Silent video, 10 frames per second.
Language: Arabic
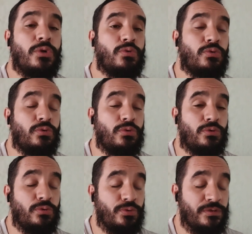
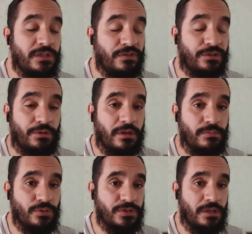وزيت فيتوريا
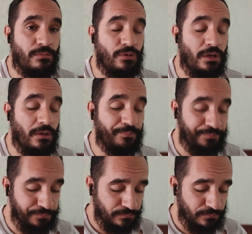بيو استعملوها